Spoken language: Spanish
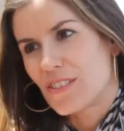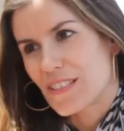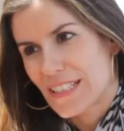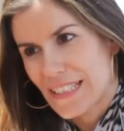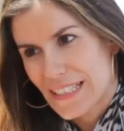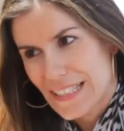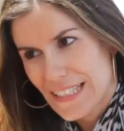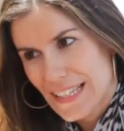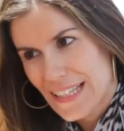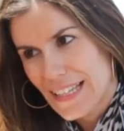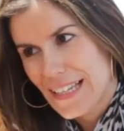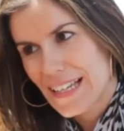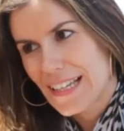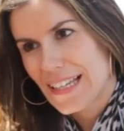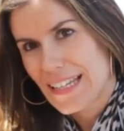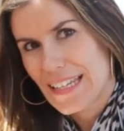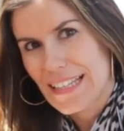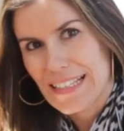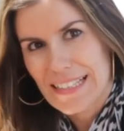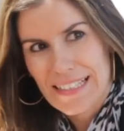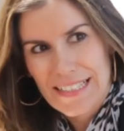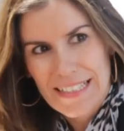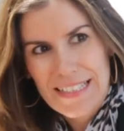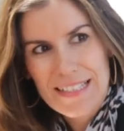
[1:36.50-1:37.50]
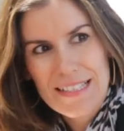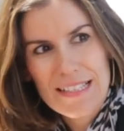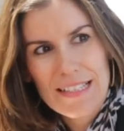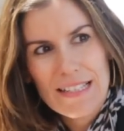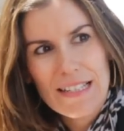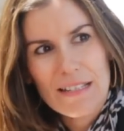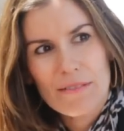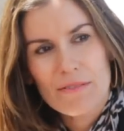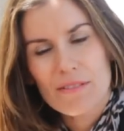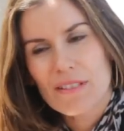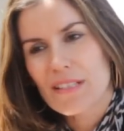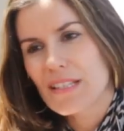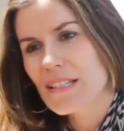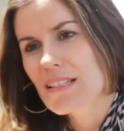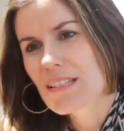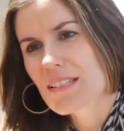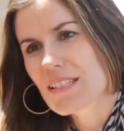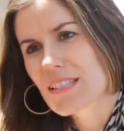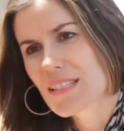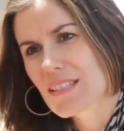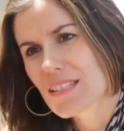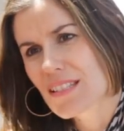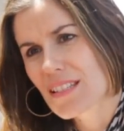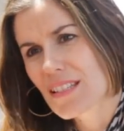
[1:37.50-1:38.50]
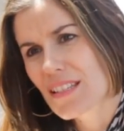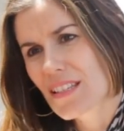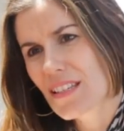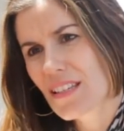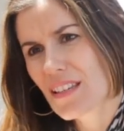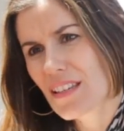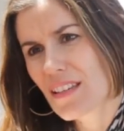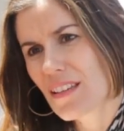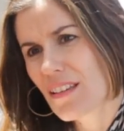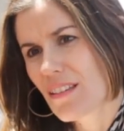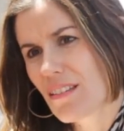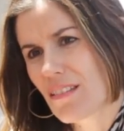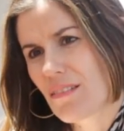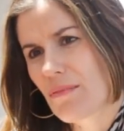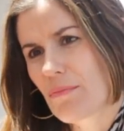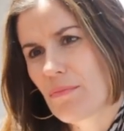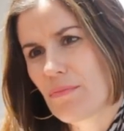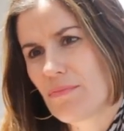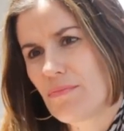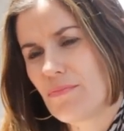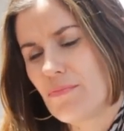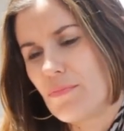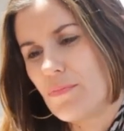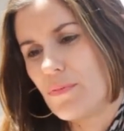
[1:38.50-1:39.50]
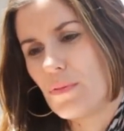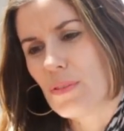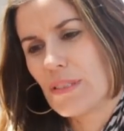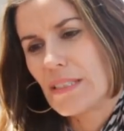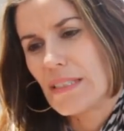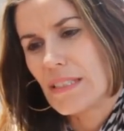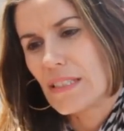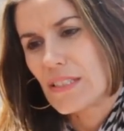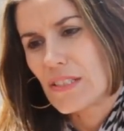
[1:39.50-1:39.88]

que es la, casa y la bodega en sí, pues